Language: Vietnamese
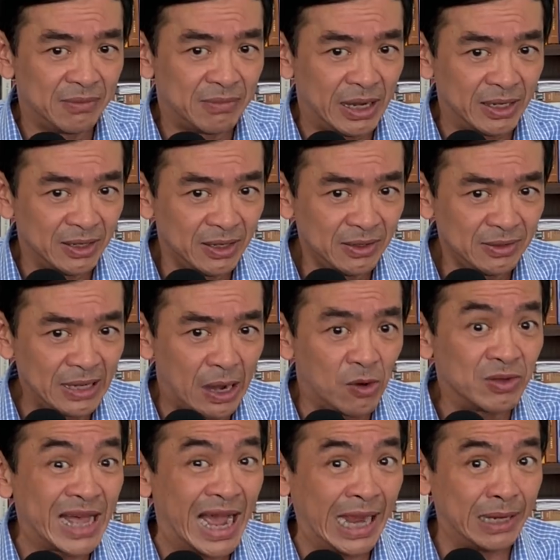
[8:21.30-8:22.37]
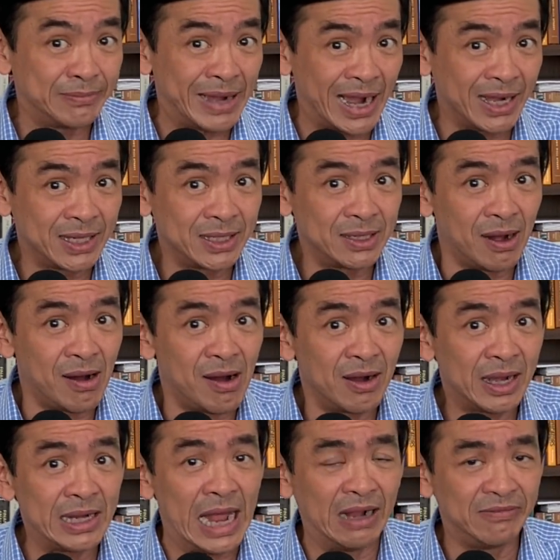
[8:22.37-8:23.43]
mà đứng đầu thay mặt cho
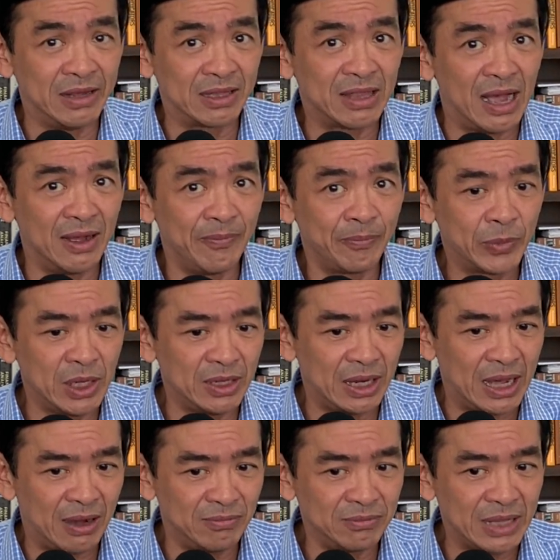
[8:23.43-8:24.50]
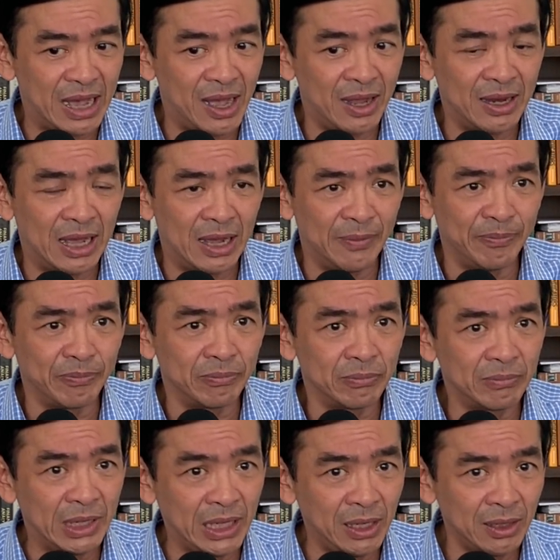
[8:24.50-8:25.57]
cái đảng Việt Tân tức là ông ta
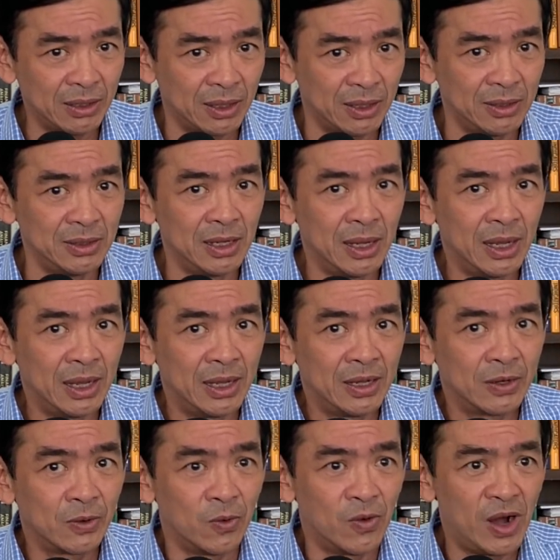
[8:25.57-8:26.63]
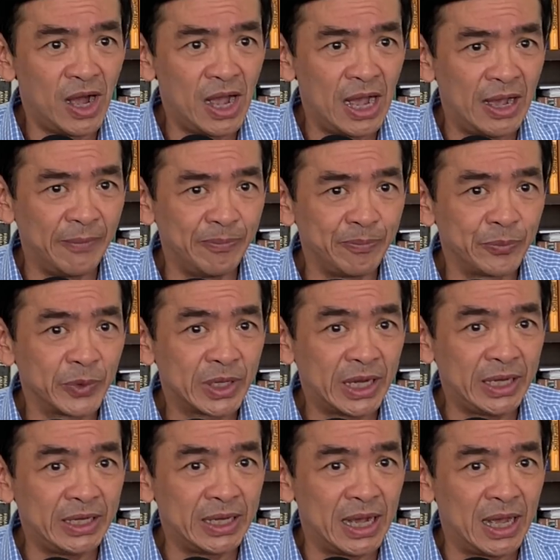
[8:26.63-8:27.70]
làm bí thư của um,
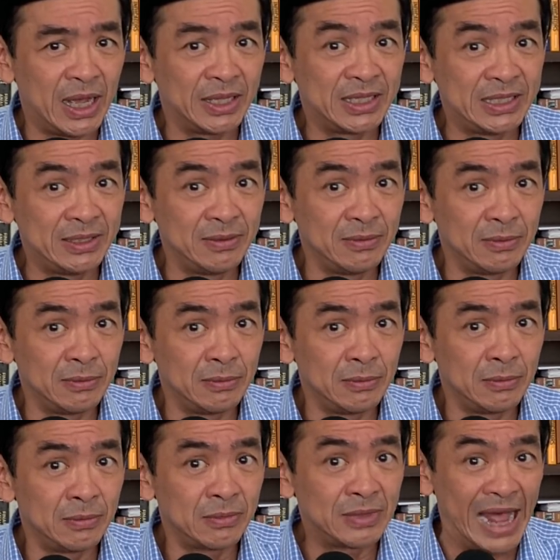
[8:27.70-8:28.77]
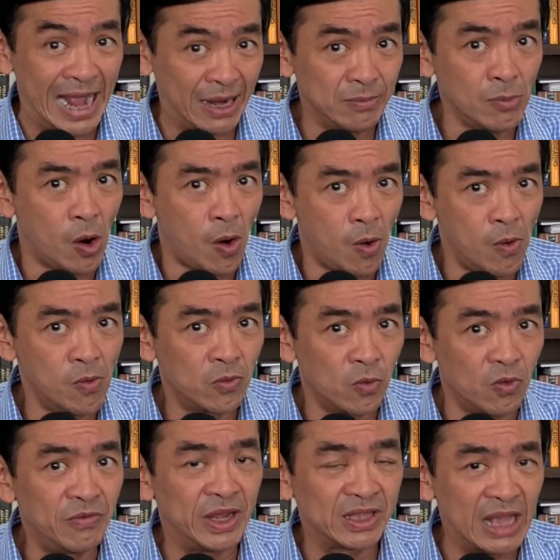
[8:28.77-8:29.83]
cái uh, đảng bộ
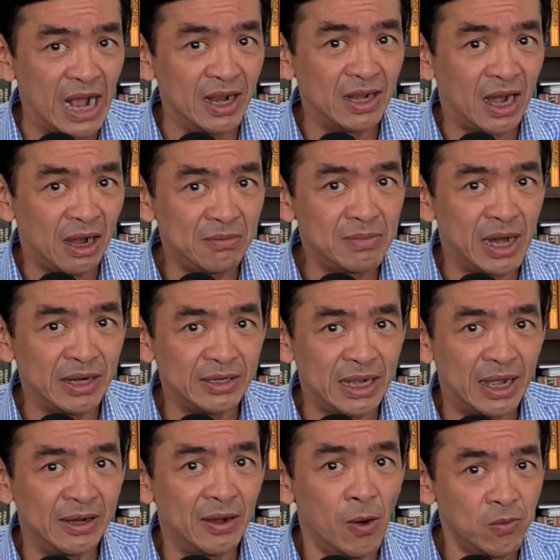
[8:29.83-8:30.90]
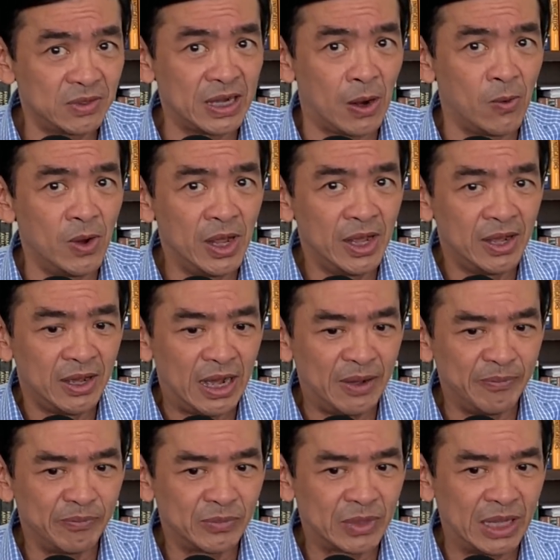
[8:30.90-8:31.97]
của Việt Tân ở bên uh, Úc Châu
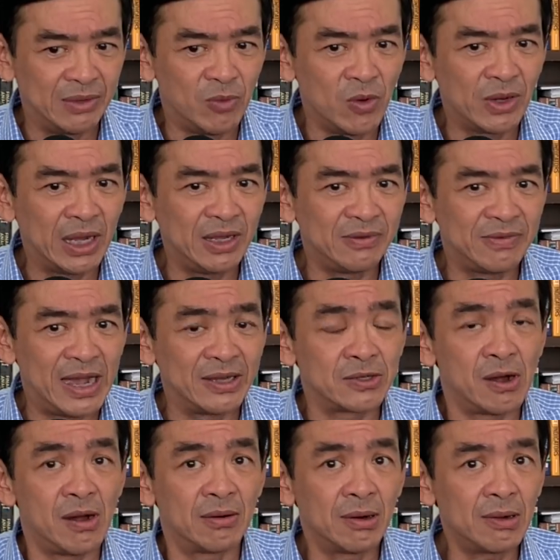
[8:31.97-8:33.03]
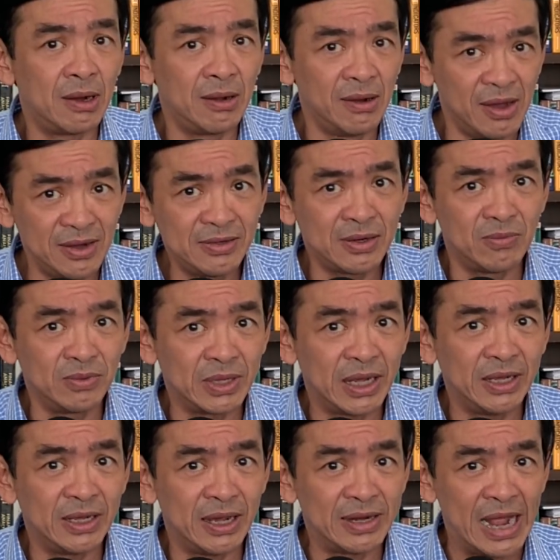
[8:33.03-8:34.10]
um, thì một cái vai trò rất là lớn trong
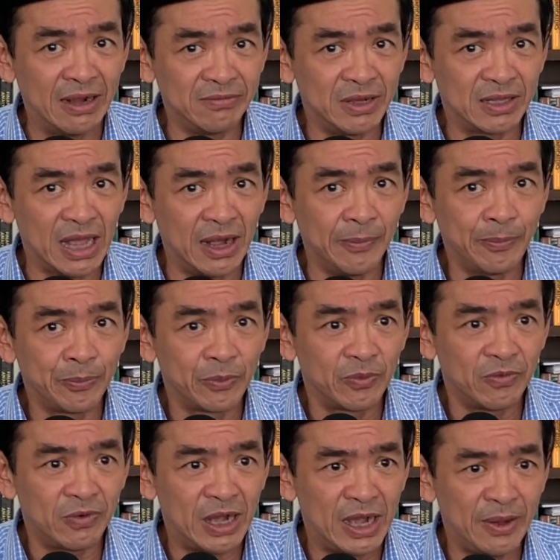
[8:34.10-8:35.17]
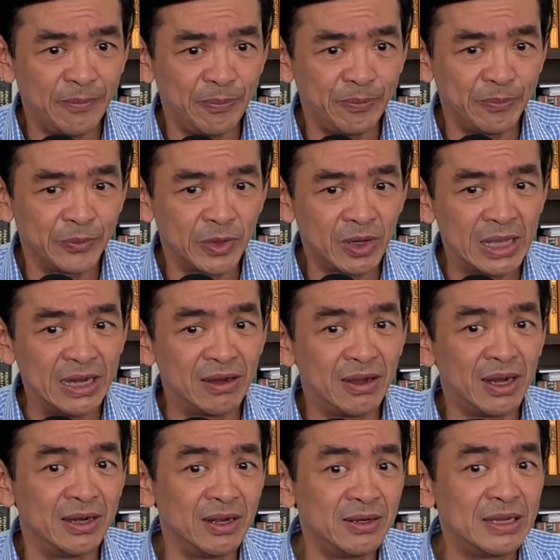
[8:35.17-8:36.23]
cái à, đảng Việt Tân và có thể
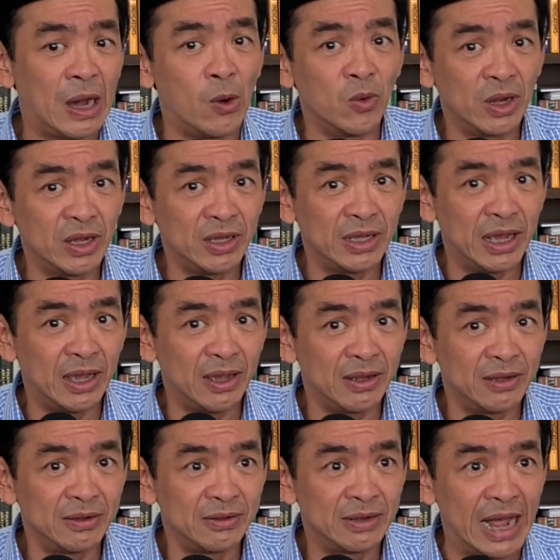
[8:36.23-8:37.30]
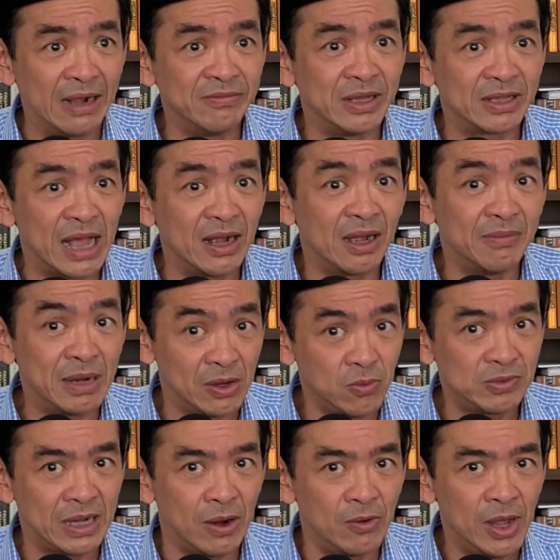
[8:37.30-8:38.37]
nói là đứng đầu cái à, đảng Việt Tân ở bên
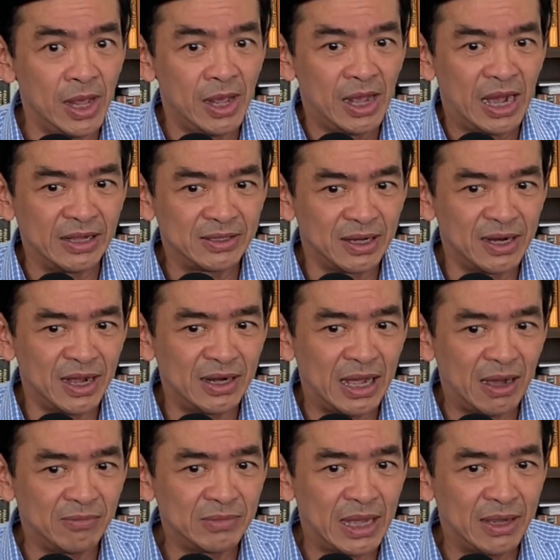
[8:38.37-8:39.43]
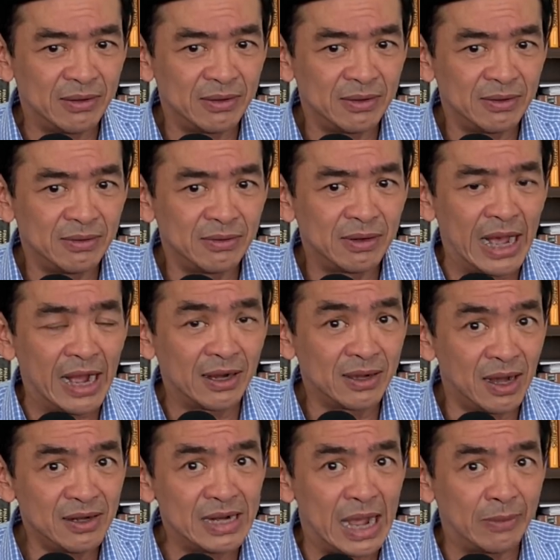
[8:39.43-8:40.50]
Úc Châu à, cho nên là ông ta đã
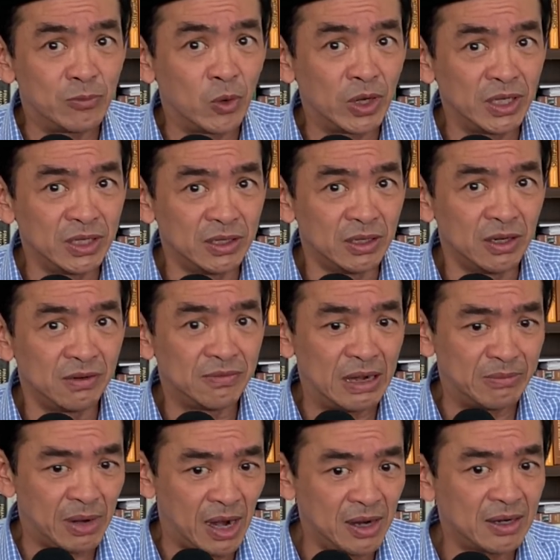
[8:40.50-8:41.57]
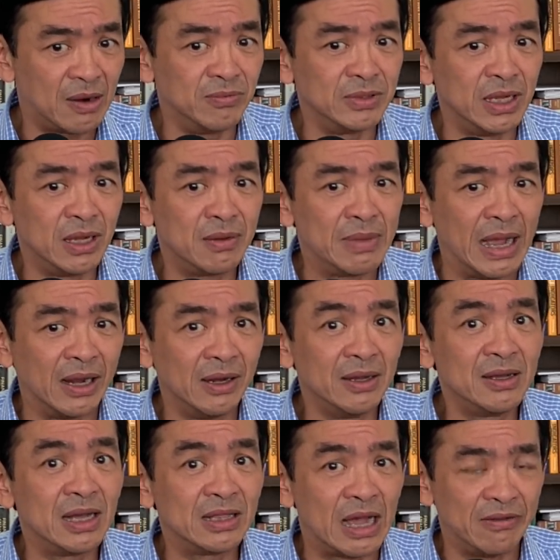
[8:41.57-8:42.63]
kết nạp một cái người và mở rộng những cái mạng
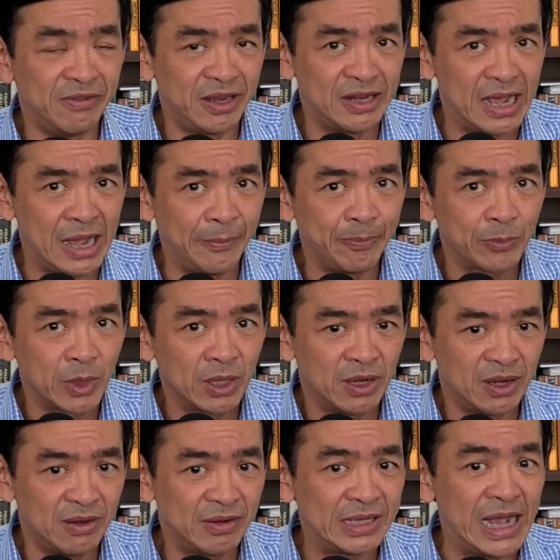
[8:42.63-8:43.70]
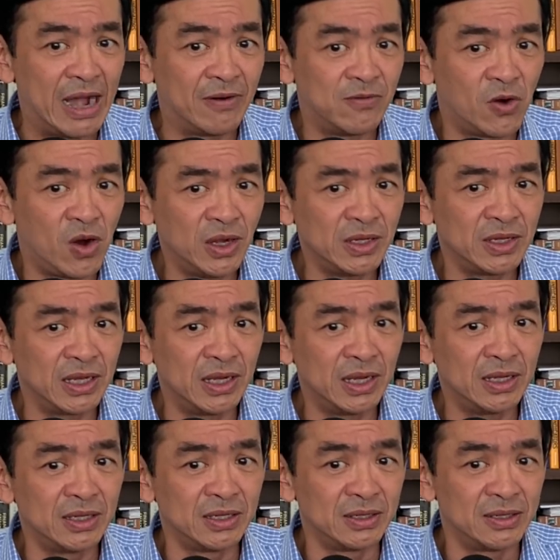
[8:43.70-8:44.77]
lưới ở tại Việt Nam thì rồi giao phó cho những
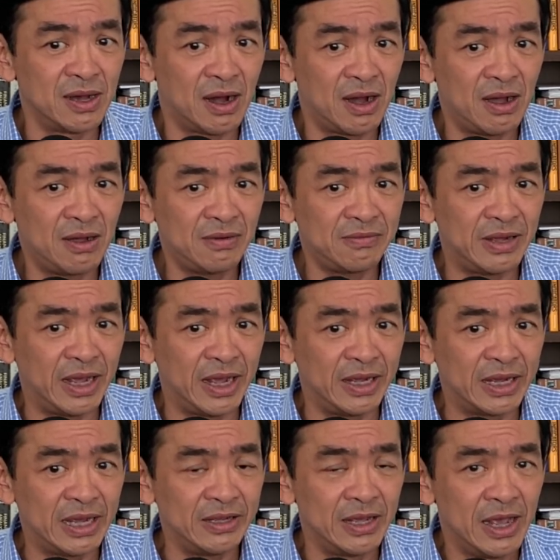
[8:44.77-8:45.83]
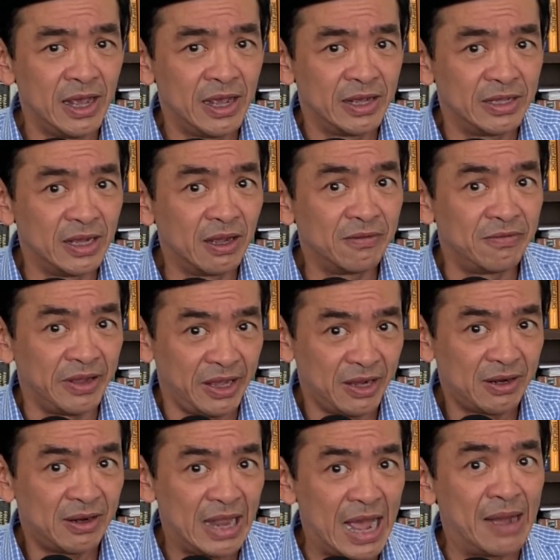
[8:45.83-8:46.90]
cái người đó về cái những cái
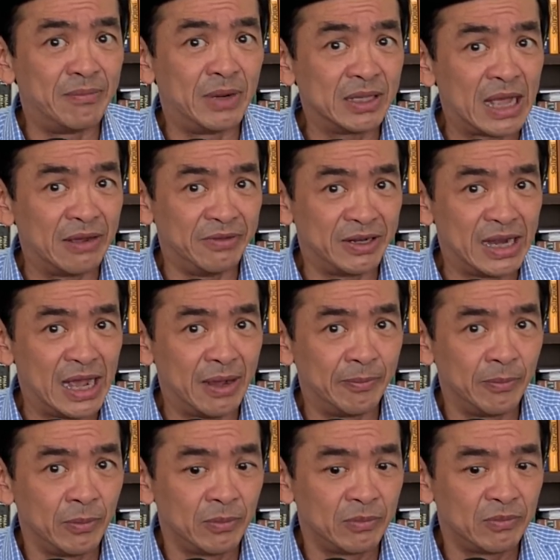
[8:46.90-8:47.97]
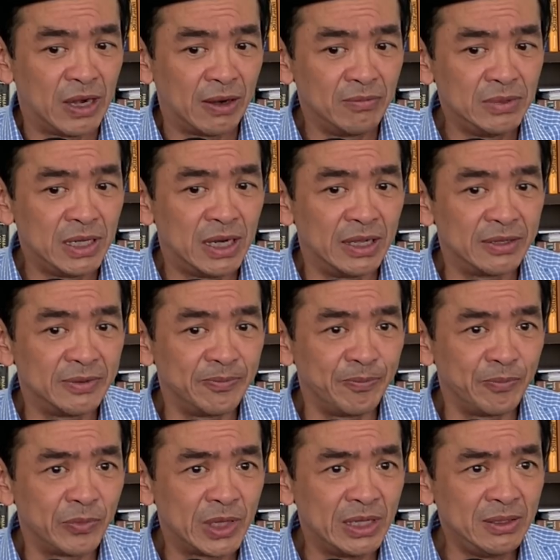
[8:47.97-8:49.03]
việc làm ở tại Việt Nam mà cũng như là
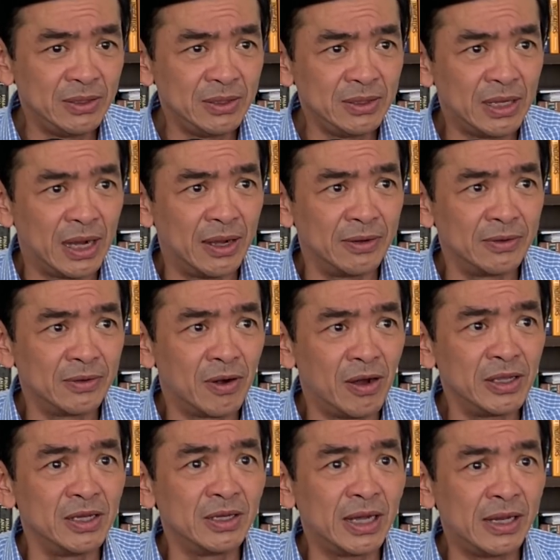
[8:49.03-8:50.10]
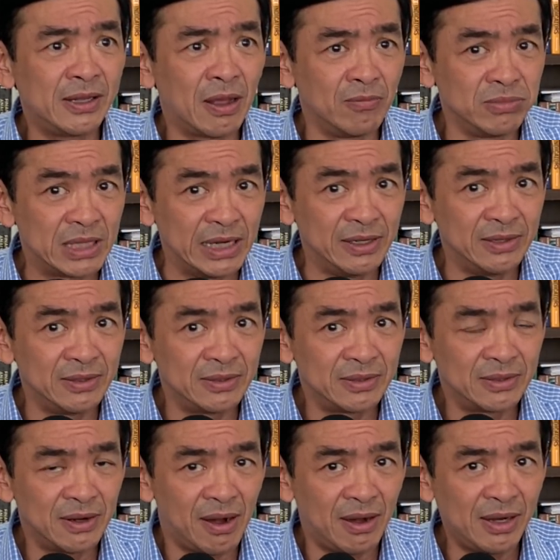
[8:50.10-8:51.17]
ừ, chính ờ, có những cái thông tin
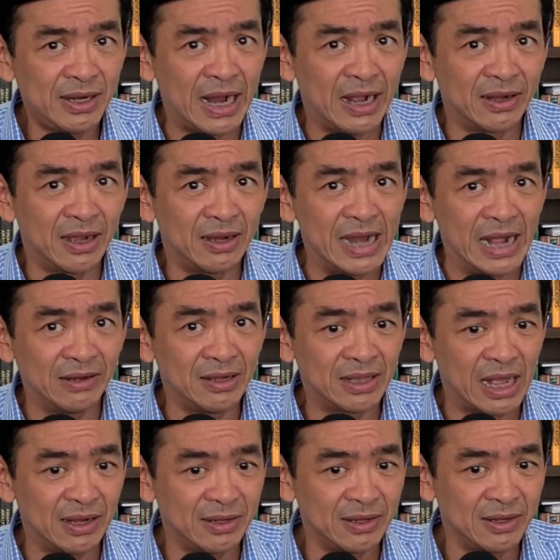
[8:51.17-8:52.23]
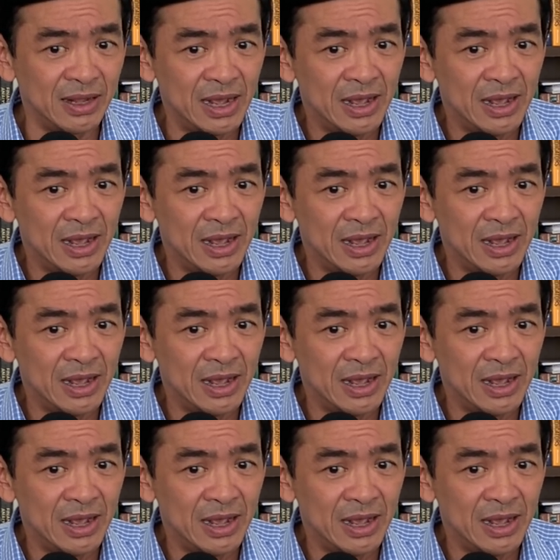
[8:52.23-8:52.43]
nói rằng ờ, đảng Việt Tân